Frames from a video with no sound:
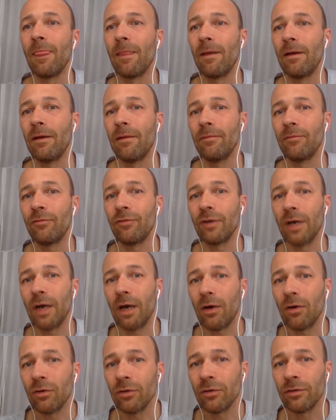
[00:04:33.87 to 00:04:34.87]
ähm, von
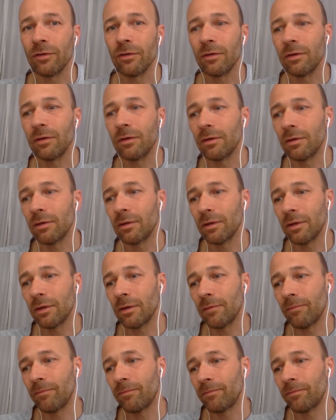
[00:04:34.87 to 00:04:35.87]
außen
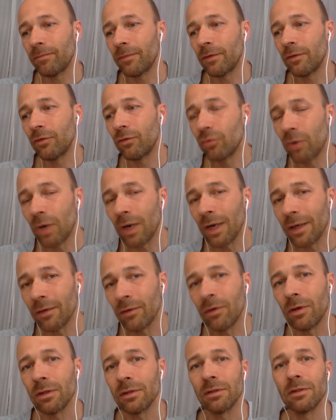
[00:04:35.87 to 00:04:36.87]
ähm, so
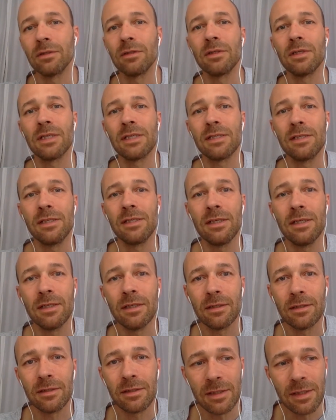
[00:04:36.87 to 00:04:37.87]
anordnen, dass
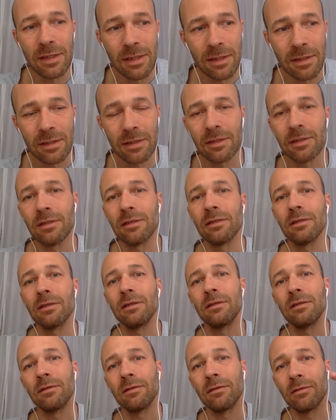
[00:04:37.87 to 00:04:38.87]
sie diese
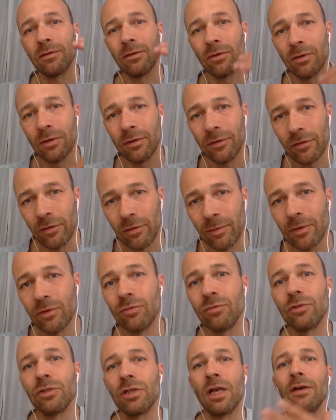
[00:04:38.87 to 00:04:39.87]
90
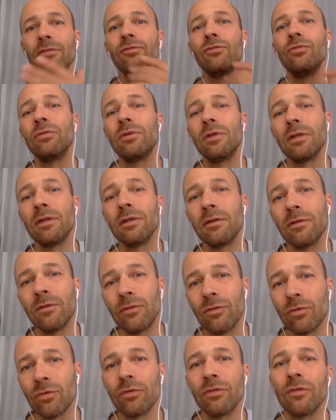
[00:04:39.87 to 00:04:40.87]
Minuten Schlafzyklen
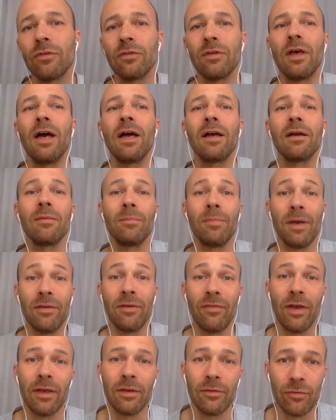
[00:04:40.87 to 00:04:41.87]
sozusagen
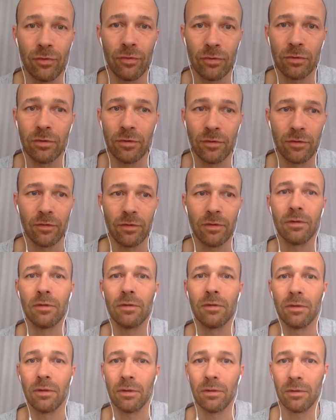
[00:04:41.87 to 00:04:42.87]
perfekt für uns
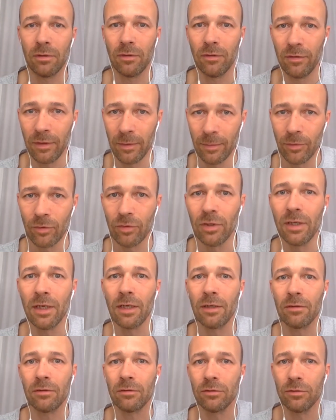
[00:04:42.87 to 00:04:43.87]

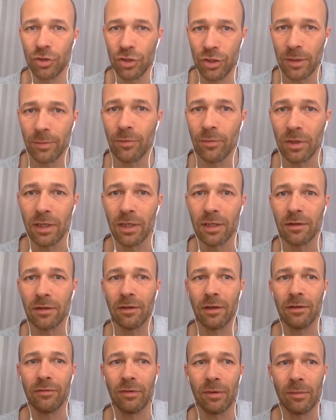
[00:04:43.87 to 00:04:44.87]
simulieren und stimulieren. Das
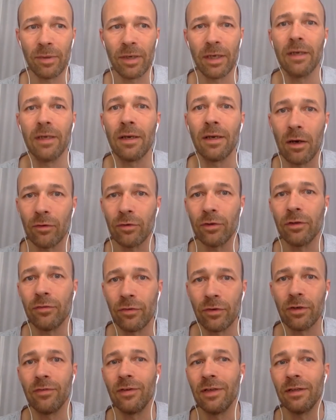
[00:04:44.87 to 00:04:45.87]
heißt, wir bringen
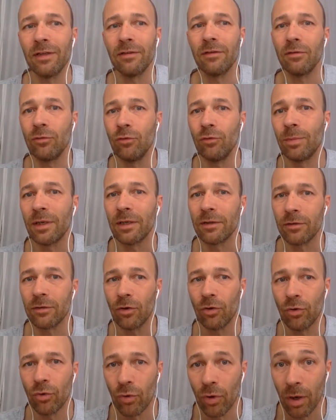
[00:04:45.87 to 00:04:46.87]
Audiofrequenzen über das
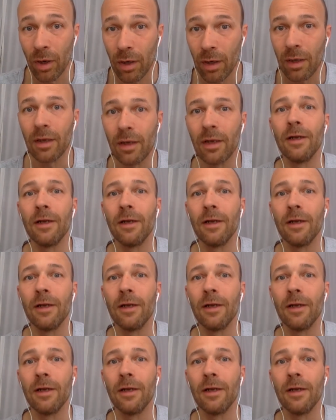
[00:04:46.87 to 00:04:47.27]
Gehör